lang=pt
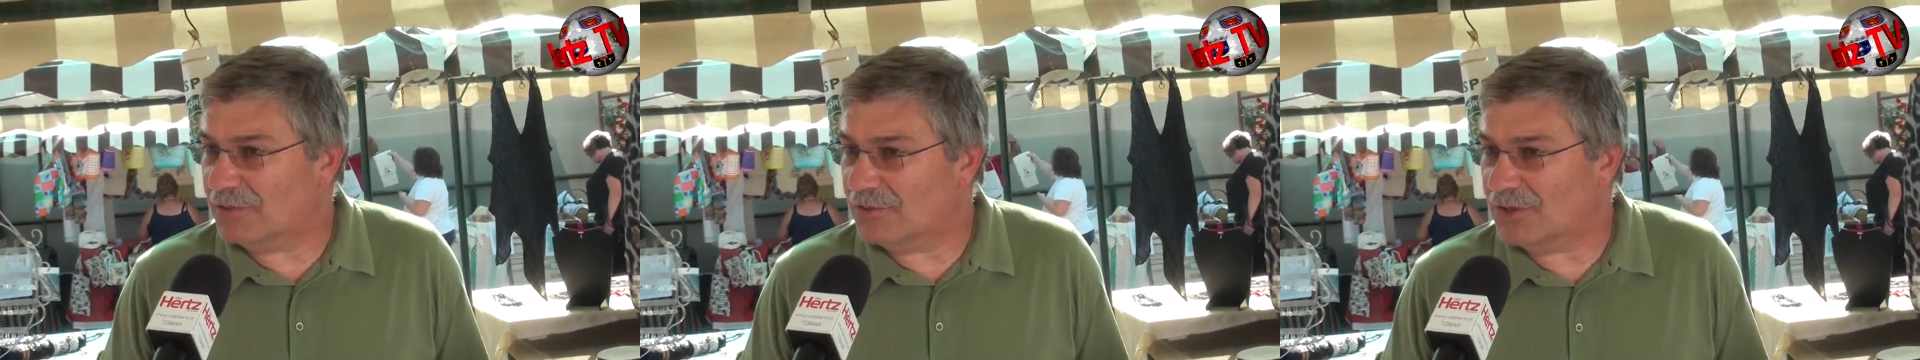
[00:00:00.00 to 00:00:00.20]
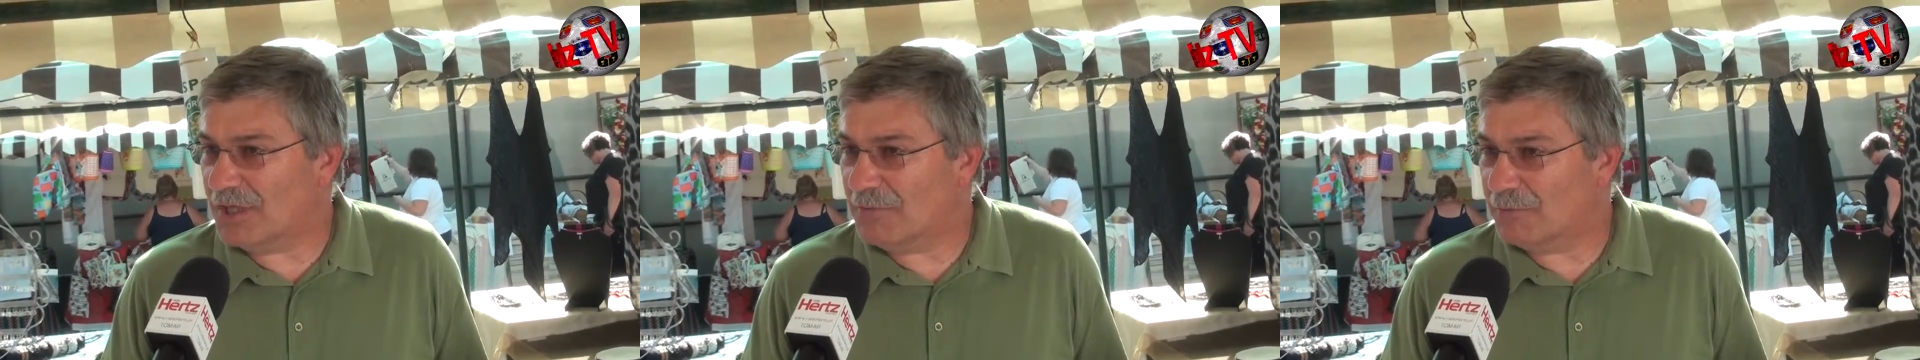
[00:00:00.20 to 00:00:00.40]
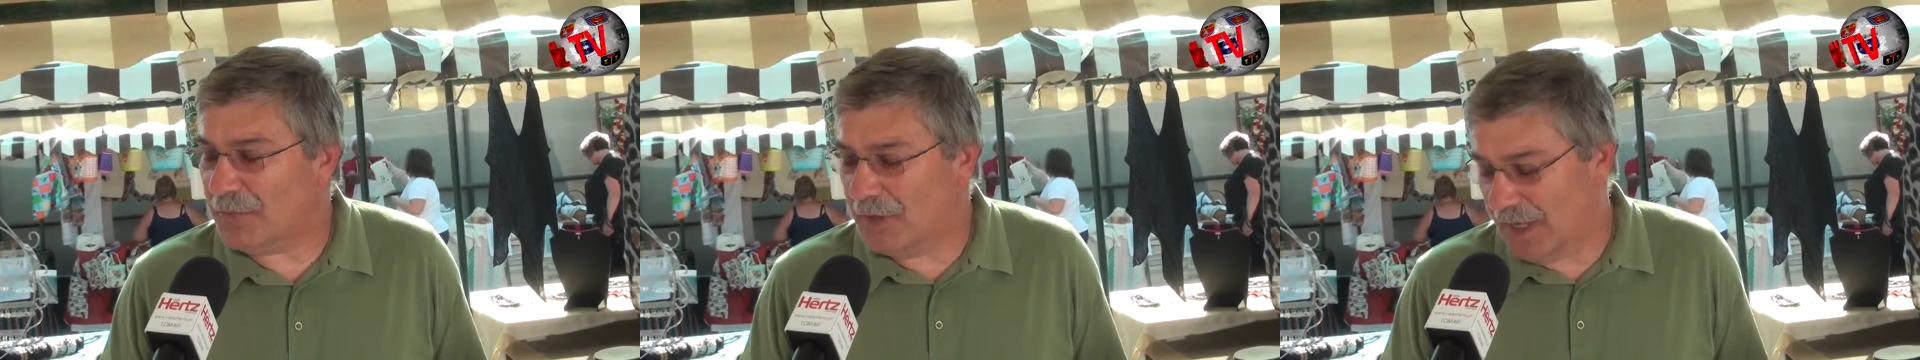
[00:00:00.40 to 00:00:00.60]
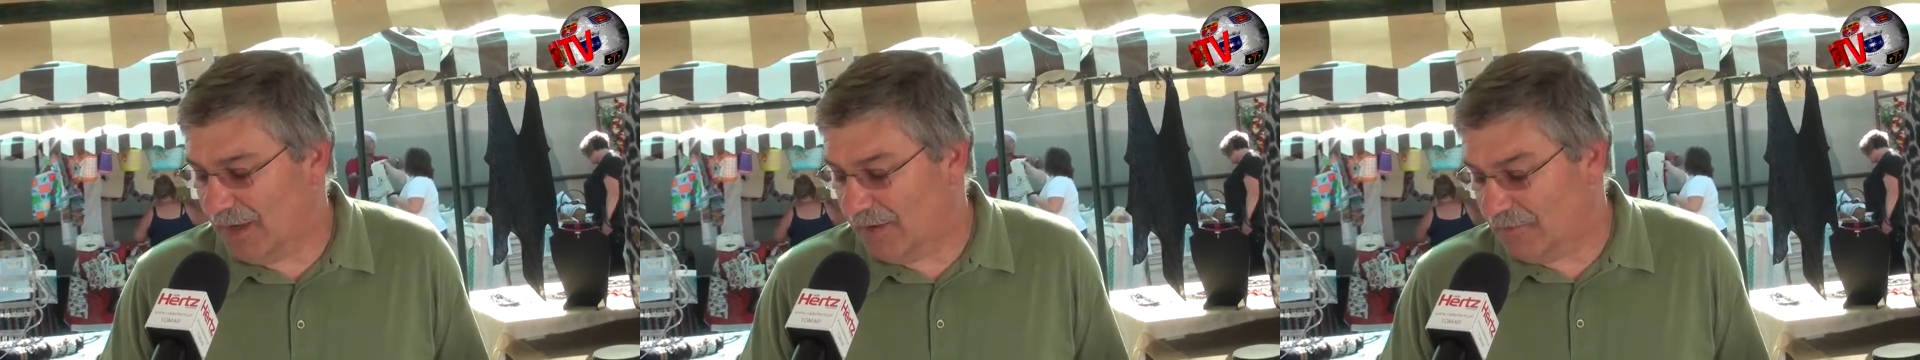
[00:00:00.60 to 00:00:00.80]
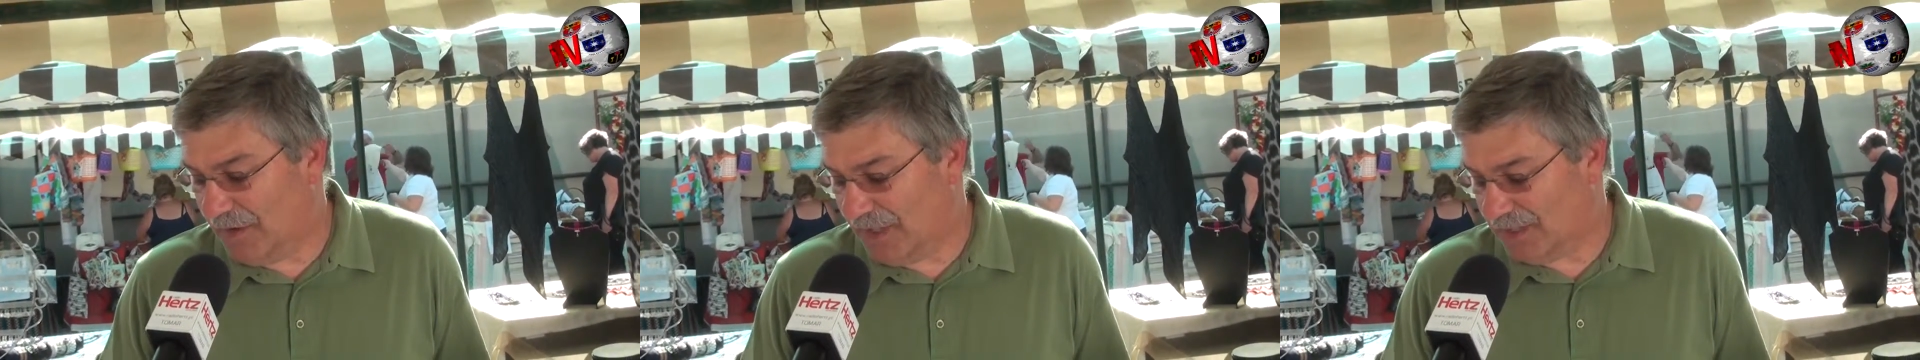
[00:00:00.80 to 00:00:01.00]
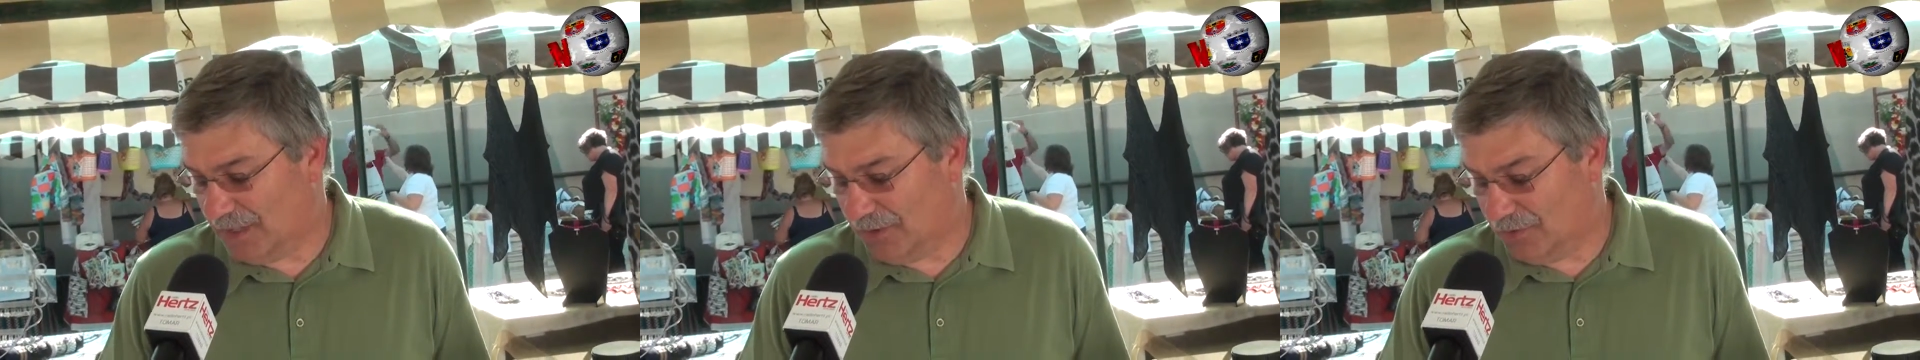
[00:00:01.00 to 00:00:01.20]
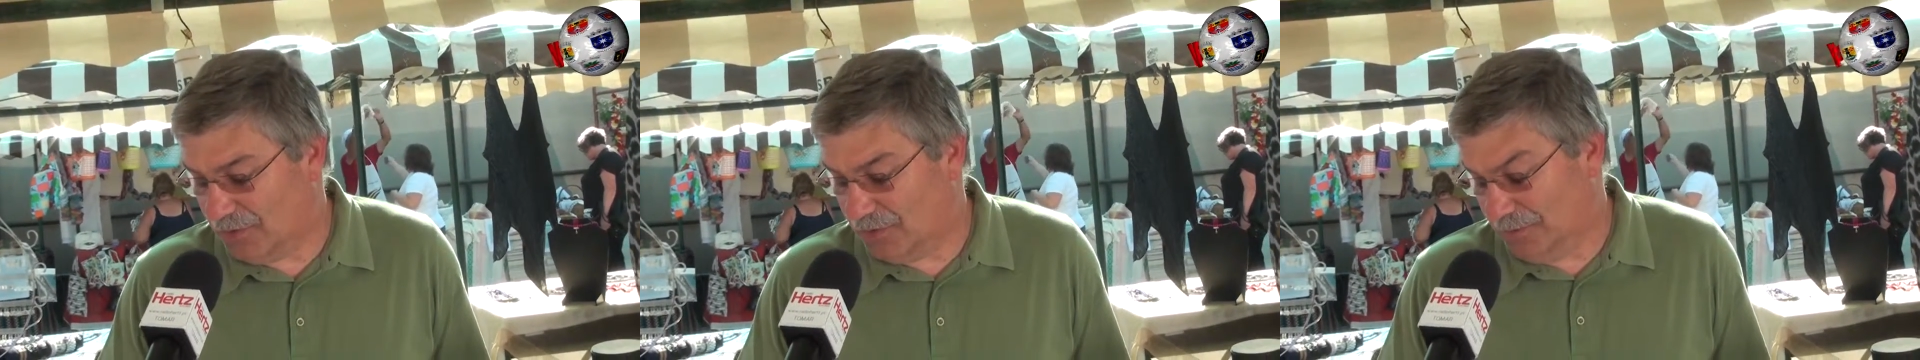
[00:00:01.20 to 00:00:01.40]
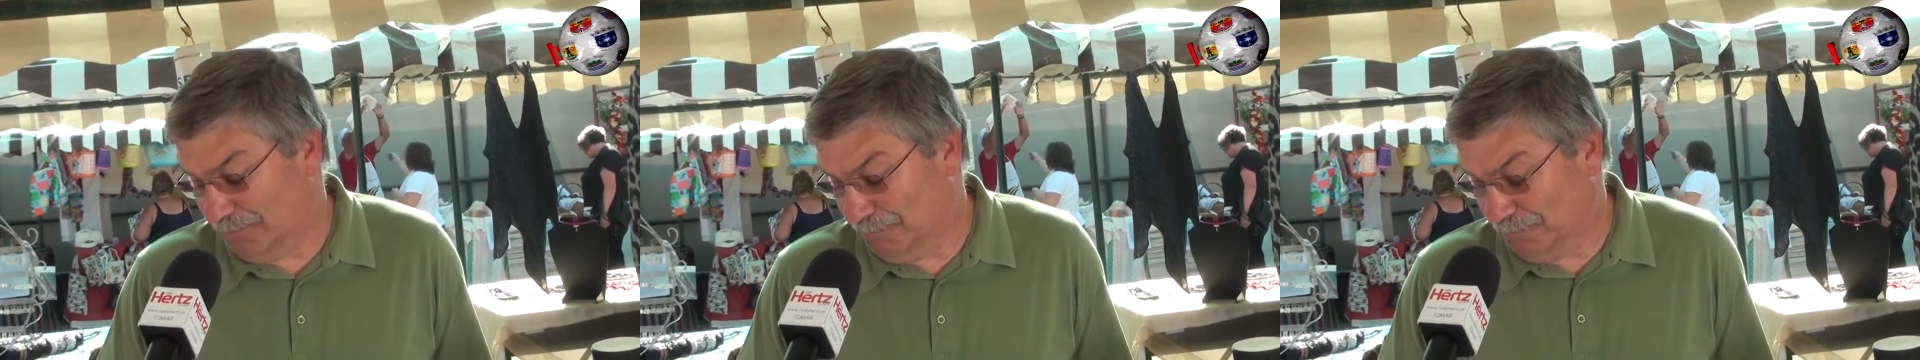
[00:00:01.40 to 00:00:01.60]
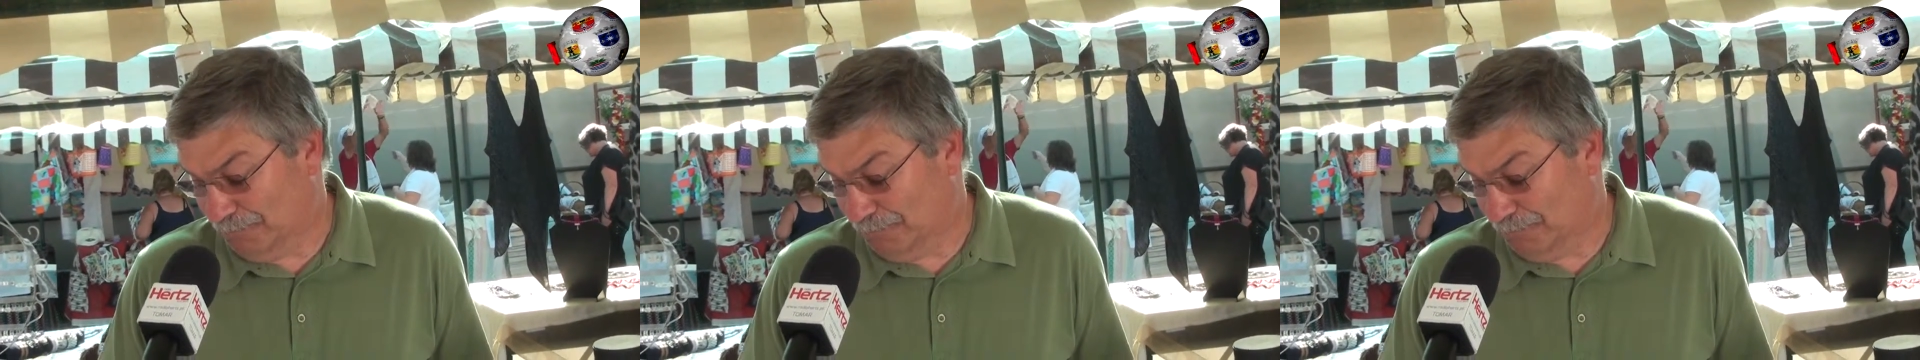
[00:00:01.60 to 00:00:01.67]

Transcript: dos, templa, a festa do,